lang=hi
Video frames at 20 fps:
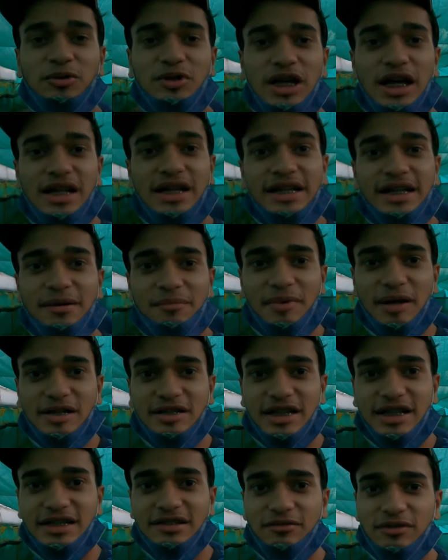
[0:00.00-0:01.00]
यहाँ इनके
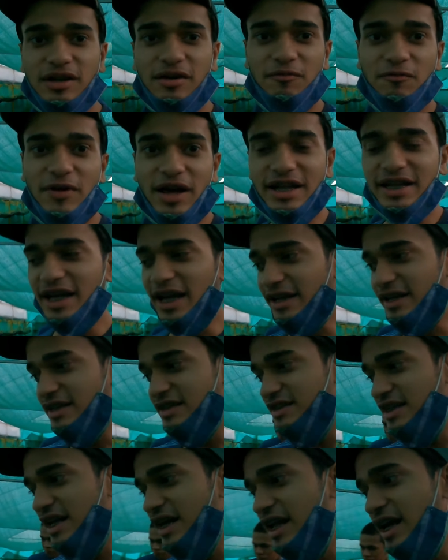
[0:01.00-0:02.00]
पास एक
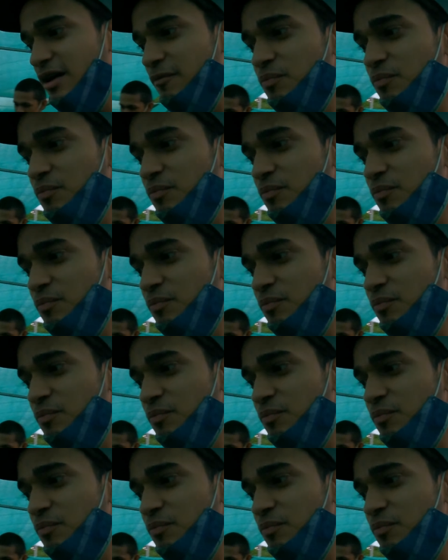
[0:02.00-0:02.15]
वेरीगेटेड जेड है